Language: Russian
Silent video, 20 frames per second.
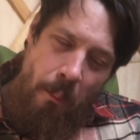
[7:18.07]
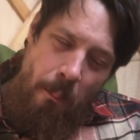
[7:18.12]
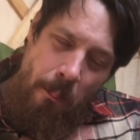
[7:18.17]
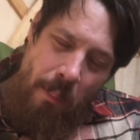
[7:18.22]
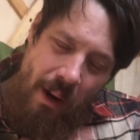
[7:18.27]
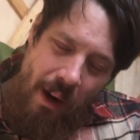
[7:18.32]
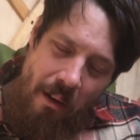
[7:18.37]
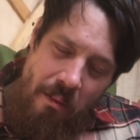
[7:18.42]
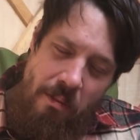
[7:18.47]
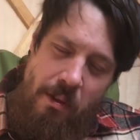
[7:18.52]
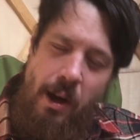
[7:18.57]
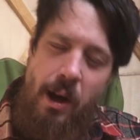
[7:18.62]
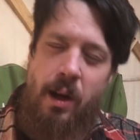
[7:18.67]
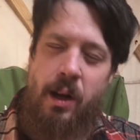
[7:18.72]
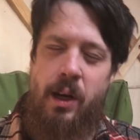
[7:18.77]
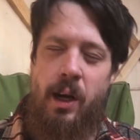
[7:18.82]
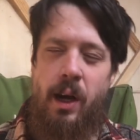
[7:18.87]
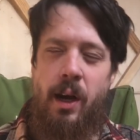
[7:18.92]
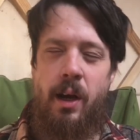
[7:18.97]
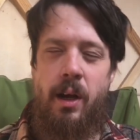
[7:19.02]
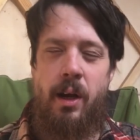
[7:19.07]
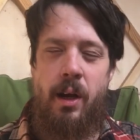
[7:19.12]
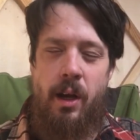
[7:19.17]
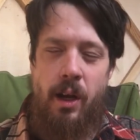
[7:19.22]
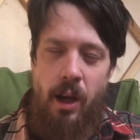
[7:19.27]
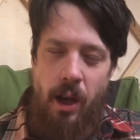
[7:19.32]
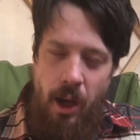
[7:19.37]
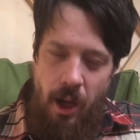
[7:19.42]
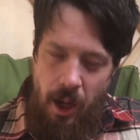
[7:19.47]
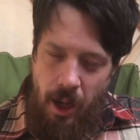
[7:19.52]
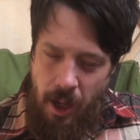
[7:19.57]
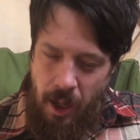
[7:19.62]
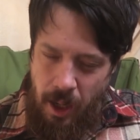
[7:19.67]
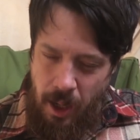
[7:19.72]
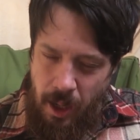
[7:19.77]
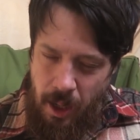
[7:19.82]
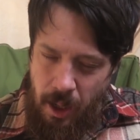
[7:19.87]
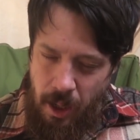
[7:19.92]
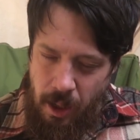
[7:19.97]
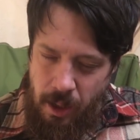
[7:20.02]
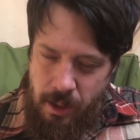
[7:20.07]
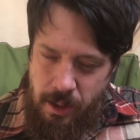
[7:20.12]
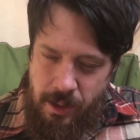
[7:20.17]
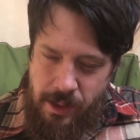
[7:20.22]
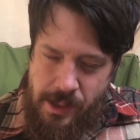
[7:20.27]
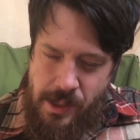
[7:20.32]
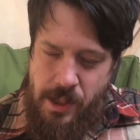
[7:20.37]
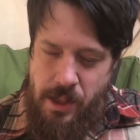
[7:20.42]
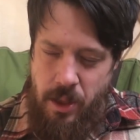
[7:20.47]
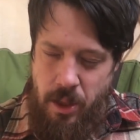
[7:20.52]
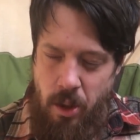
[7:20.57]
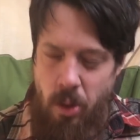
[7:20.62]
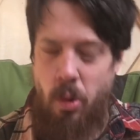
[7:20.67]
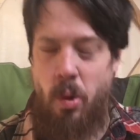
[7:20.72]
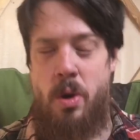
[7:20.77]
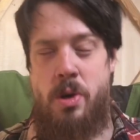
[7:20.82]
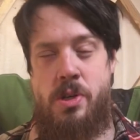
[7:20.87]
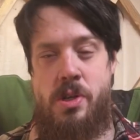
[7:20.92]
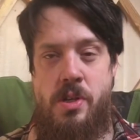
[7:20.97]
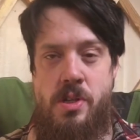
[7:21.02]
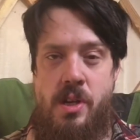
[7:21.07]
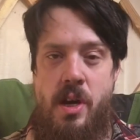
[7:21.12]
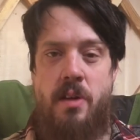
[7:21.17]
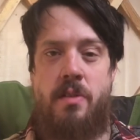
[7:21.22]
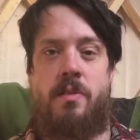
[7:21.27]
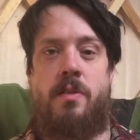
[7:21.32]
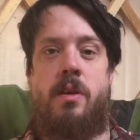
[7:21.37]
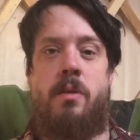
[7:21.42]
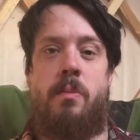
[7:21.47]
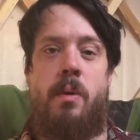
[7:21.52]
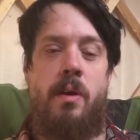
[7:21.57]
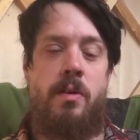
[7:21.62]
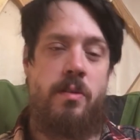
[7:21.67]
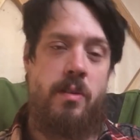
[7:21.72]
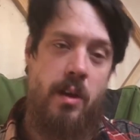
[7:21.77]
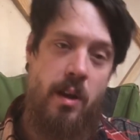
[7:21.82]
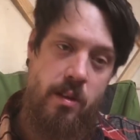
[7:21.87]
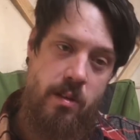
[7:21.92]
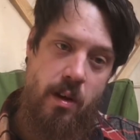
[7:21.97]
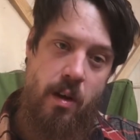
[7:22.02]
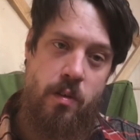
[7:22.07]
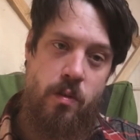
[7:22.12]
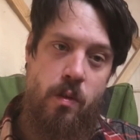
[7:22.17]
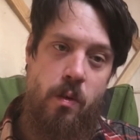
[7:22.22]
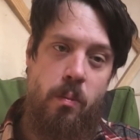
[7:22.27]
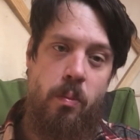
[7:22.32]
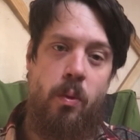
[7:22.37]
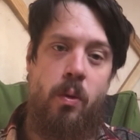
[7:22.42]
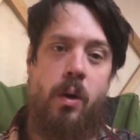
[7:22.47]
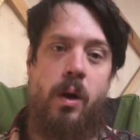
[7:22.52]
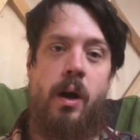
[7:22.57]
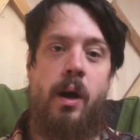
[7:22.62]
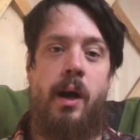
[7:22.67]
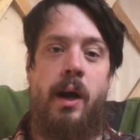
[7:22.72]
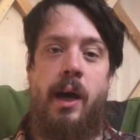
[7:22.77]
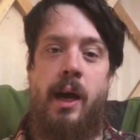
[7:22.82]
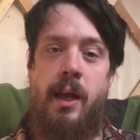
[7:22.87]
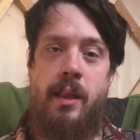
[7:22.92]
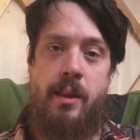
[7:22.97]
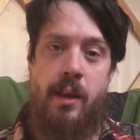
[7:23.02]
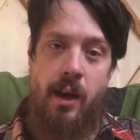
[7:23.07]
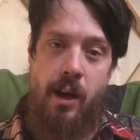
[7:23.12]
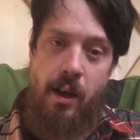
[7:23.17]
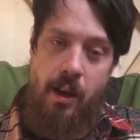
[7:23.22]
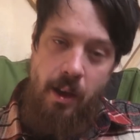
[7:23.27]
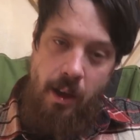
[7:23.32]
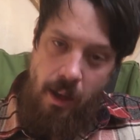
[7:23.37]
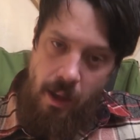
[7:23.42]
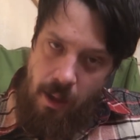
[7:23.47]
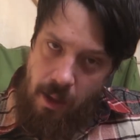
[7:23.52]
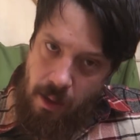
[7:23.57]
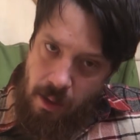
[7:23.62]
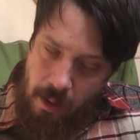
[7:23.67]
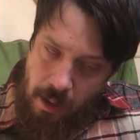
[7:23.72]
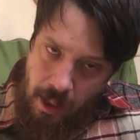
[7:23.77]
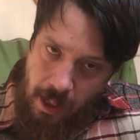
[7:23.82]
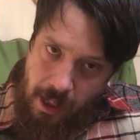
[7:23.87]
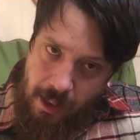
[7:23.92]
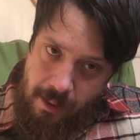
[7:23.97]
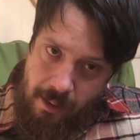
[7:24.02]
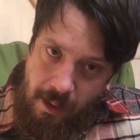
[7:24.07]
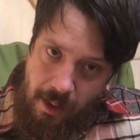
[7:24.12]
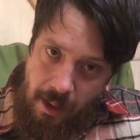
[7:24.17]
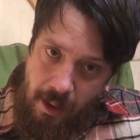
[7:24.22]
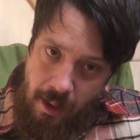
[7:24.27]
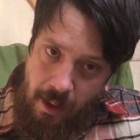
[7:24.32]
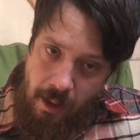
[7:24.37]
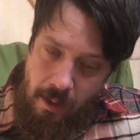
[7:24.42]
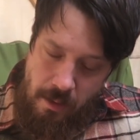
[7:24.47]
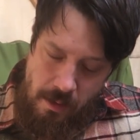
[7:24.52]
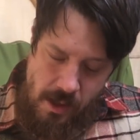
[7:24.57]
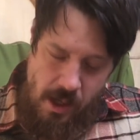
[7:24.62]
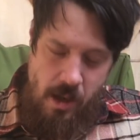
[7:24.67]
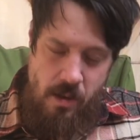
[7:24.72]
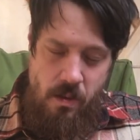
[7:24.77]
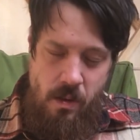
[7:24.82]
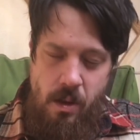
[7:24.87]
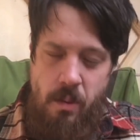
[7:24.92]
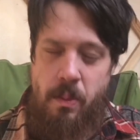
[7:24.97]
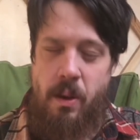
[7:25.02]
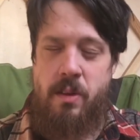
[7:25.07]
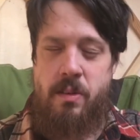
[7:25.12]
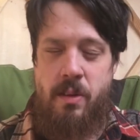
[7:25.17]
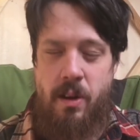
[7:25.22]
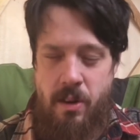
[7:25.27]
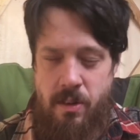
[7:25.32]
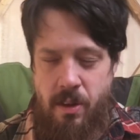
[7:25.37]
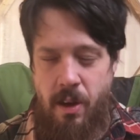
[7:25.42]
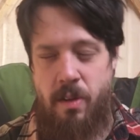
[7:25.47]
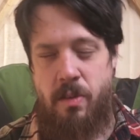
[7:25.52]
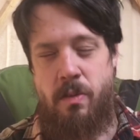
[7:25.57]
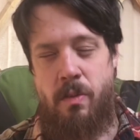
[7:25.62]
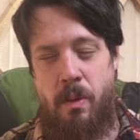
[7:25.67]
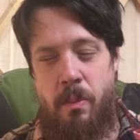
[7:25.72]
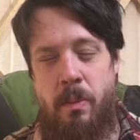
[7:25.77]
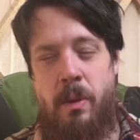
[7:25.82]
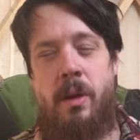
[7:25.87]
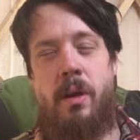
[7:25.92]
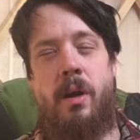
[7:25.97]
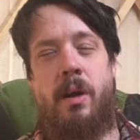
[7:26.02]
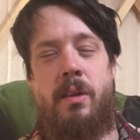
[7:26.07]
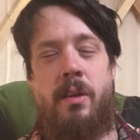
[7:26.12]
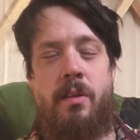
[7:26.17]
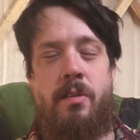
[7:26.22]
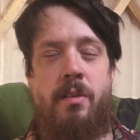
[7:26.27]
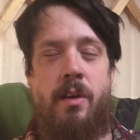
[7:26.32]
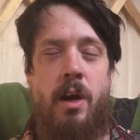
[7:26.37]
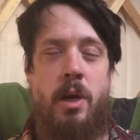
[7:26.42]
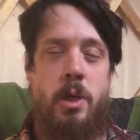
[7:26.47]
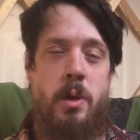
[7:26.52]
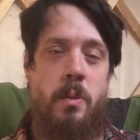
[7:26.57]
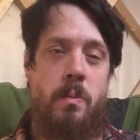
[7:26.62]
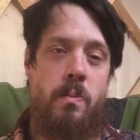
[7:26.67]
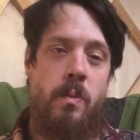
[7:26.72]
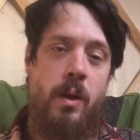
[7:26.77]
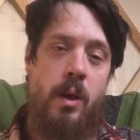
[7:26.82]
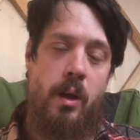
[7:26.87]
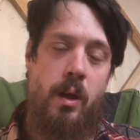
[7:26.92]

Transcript: Проверка, э, если ты находишься в Царстве Небес или Царстве Бога, это это Царство Небесное или Царство мира, так скажем,